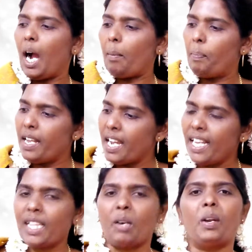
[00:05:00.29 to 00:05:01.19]
அப்படியே
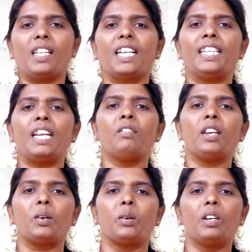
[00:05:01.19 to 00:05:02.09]
தன்னுடைய செட்டை
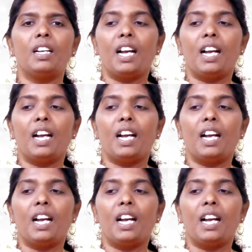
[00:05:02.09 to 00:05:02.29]
விரிக்கும்